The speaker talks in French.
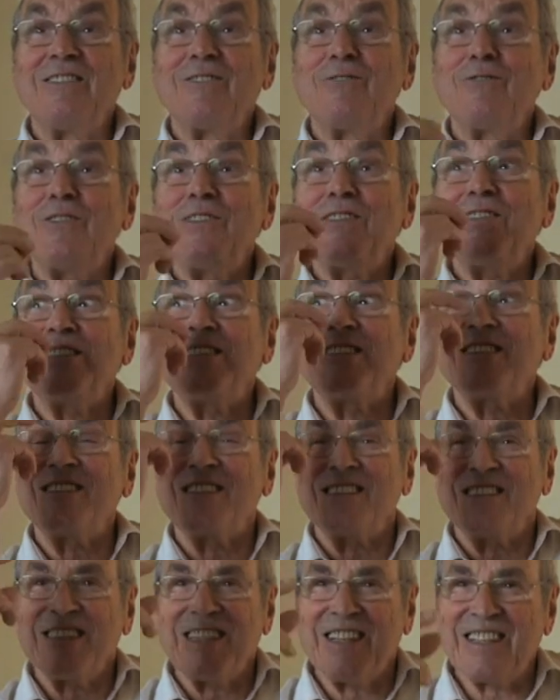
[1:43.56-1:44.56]

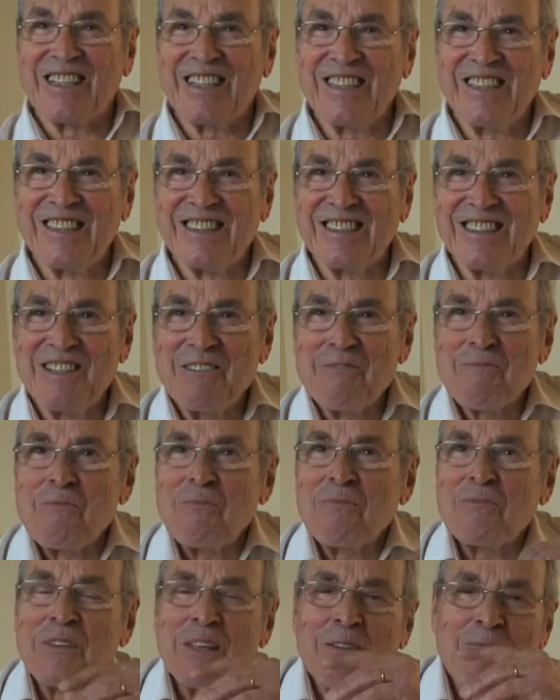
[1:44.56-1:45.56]
Fils, avec un
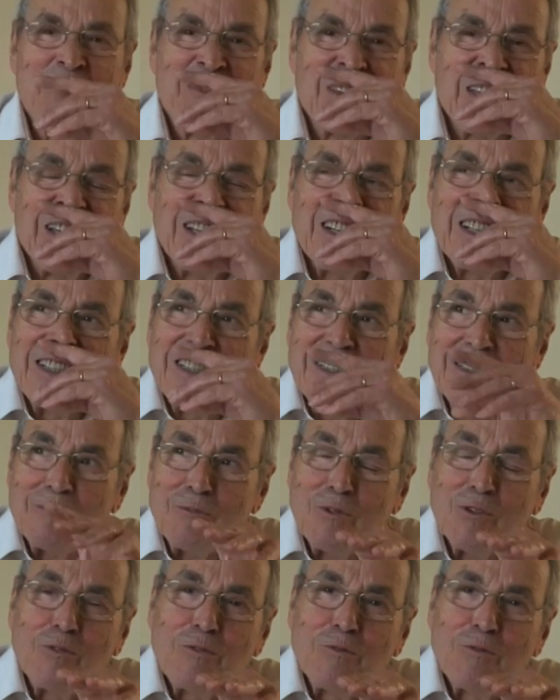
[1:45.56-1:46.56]
ah, ça.
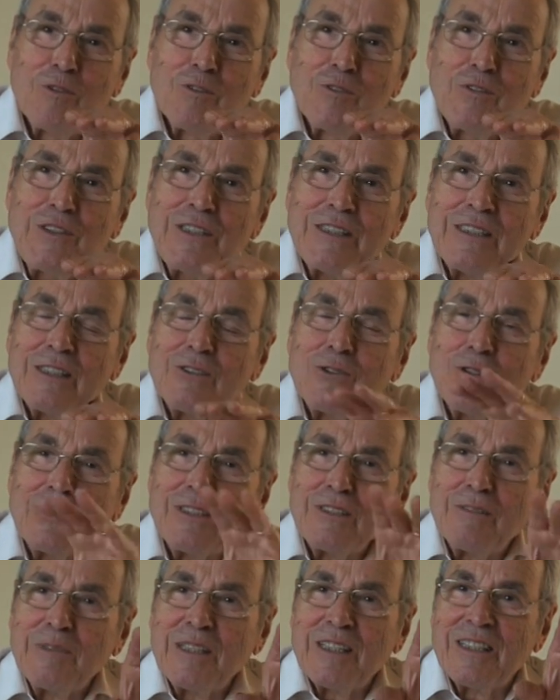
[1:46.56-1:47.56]
Mon, fils adore
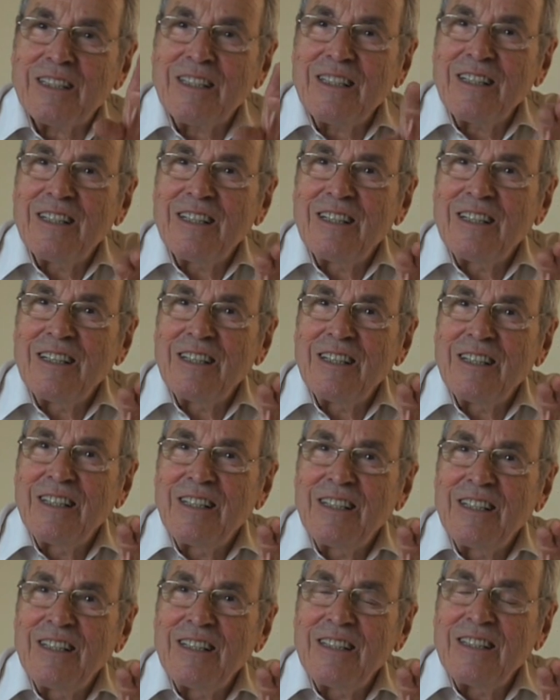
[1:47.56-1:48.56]
sa mère.
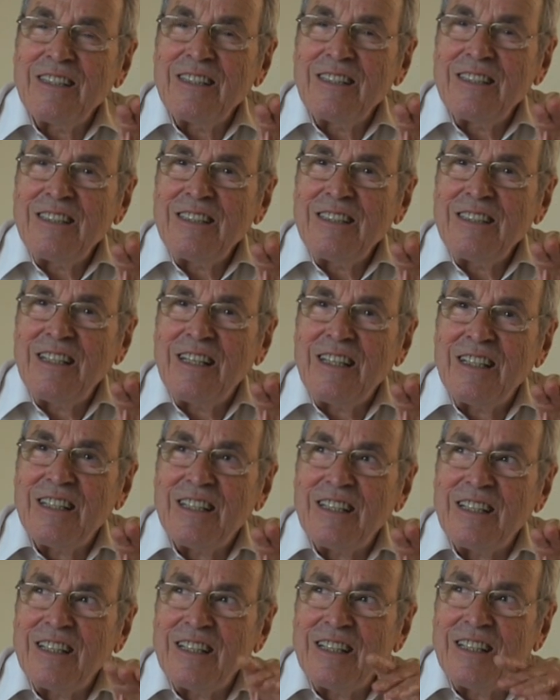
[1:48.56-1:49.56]
Hein. Il
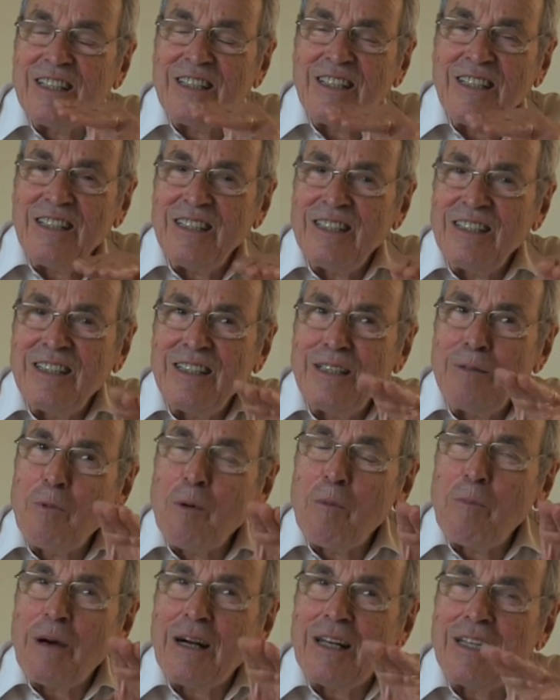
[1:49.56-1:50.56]
ne il
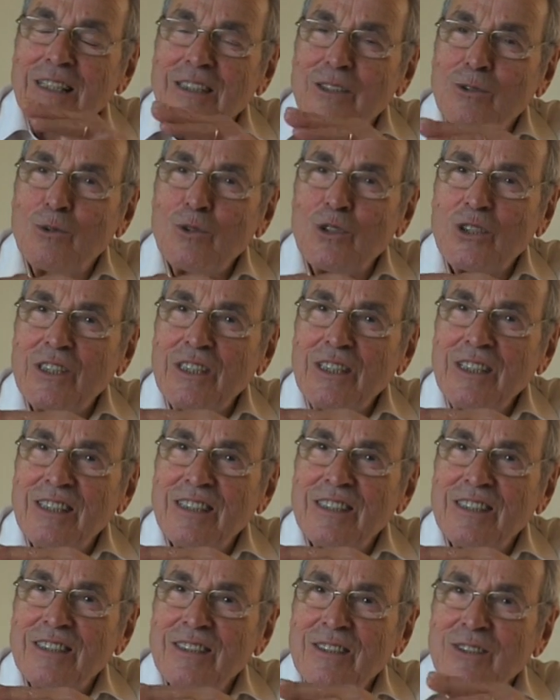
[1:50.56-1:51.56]
peut pas aller se coucher
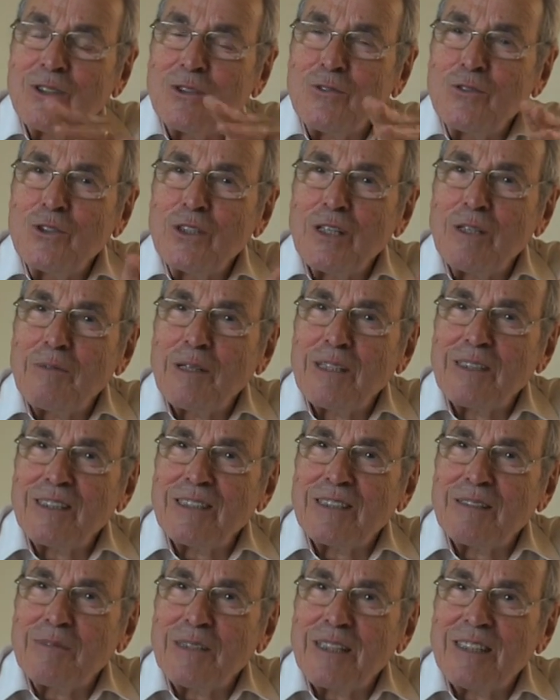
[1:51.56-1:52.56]
sans venir embrasser
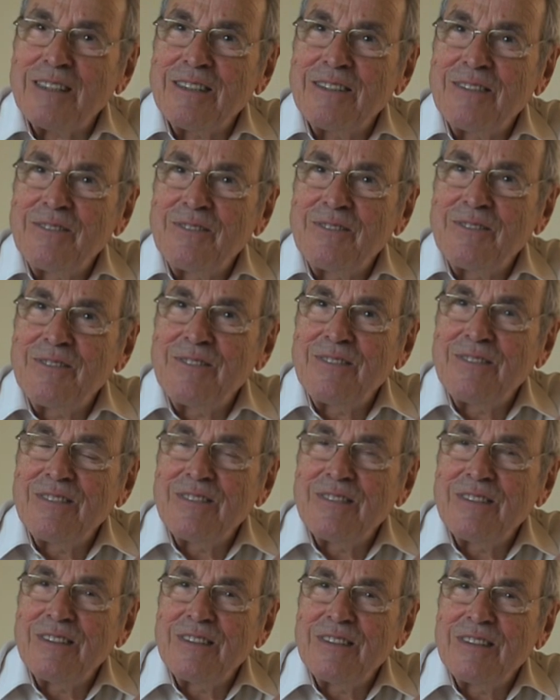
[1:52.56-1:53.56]
sa mère.
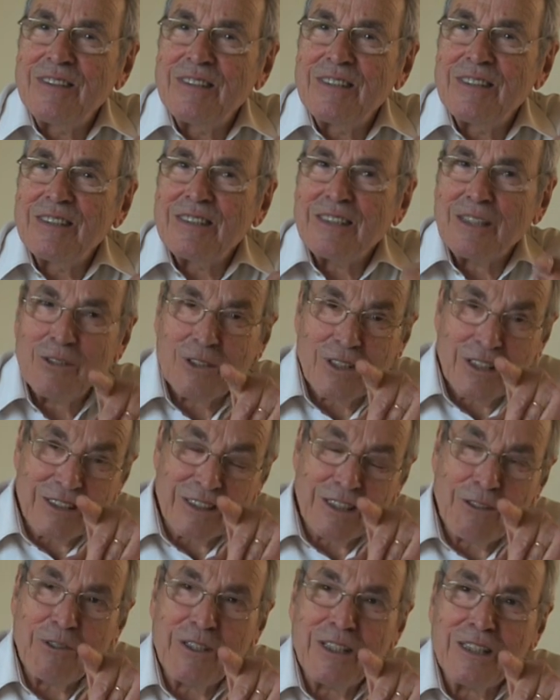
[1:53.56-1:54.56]
D'ailleurs,
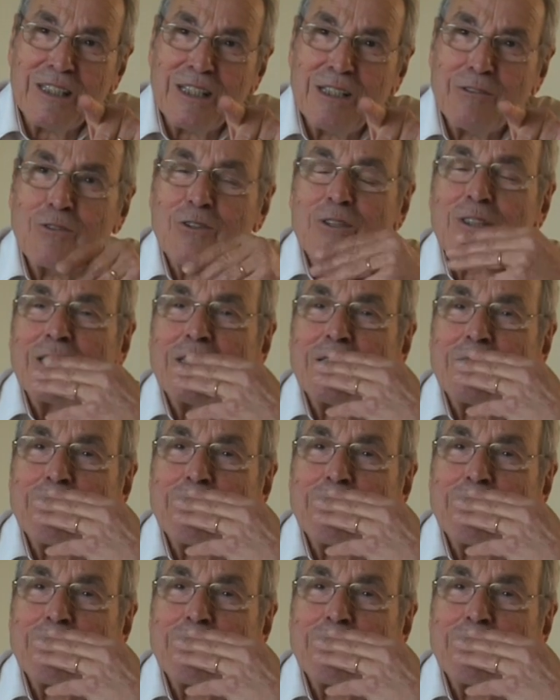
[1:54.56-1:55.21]
c'est lui qui téléphone hein.